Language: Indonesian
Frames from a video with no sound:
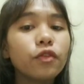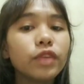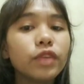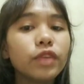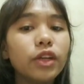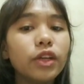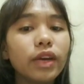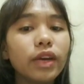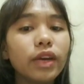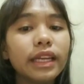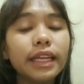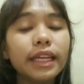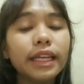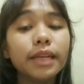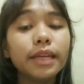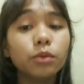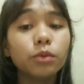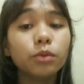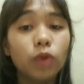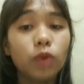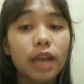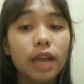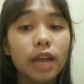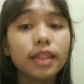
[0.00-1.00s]
Video ini
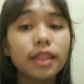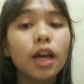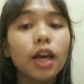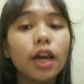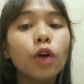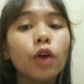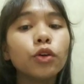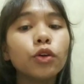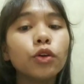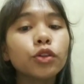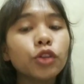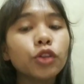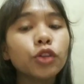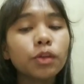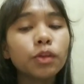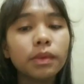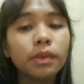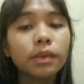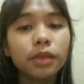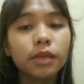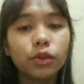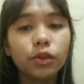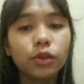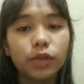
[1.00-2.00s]
dibuat
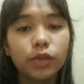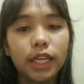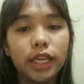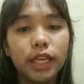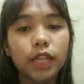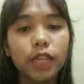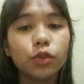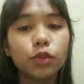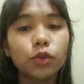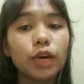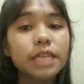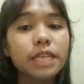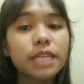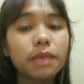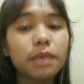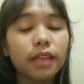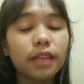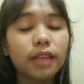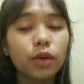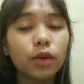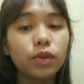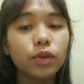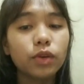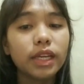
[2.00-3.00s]
untuk memenuhi tugas
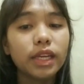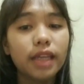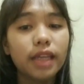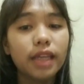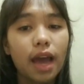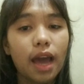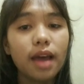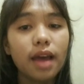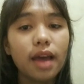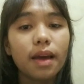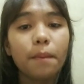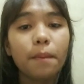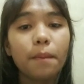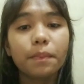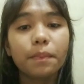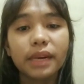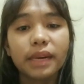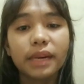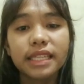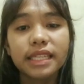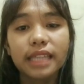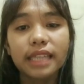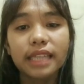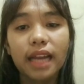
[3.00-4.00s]
mata kuliah
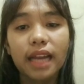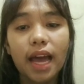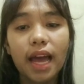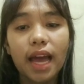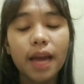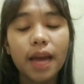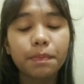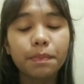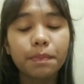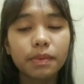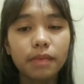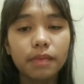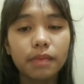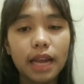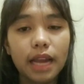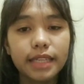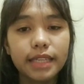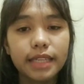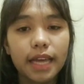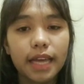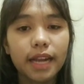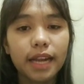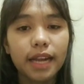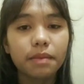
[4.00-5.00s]
Perencanaan
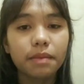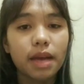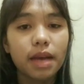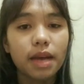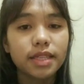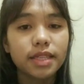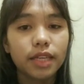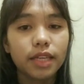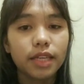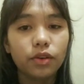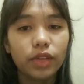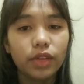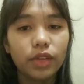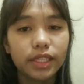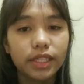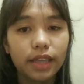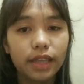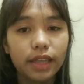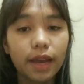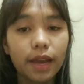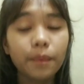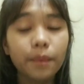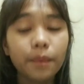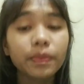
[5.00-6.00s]
Pembelajaran Bahasa
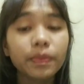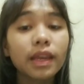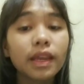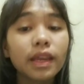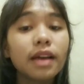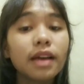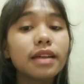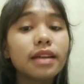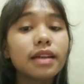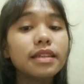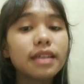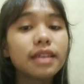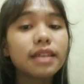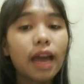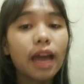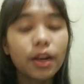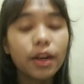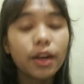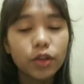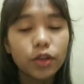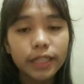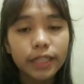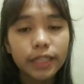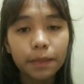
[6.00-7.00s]
Indonesia
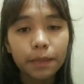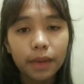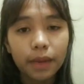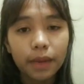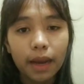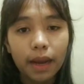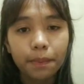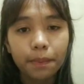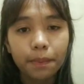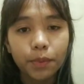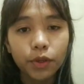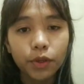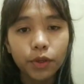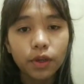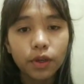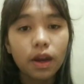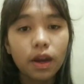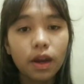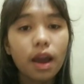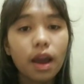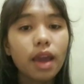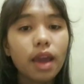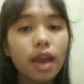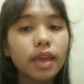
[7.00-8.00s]
dengan dosen
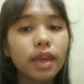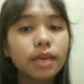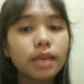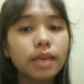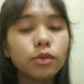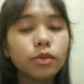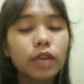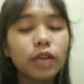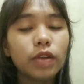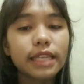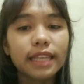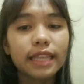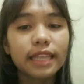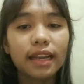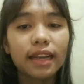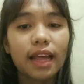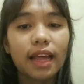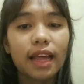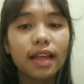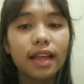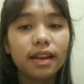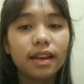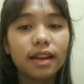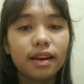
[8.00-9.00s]
pengampu Ibu
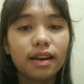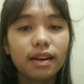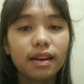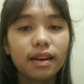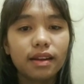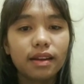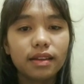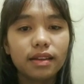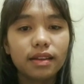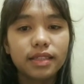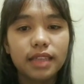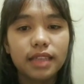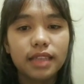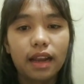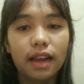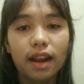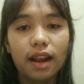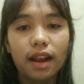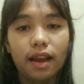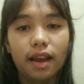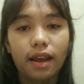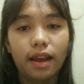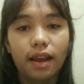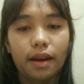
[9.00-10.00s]
Lasena
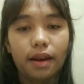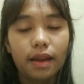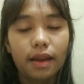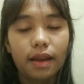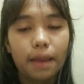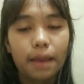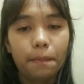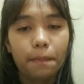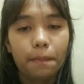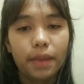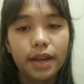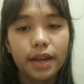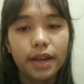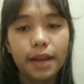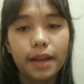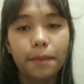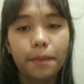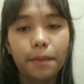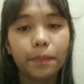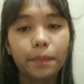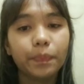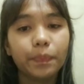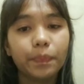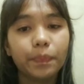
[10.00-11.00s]
Sialagan, MPD.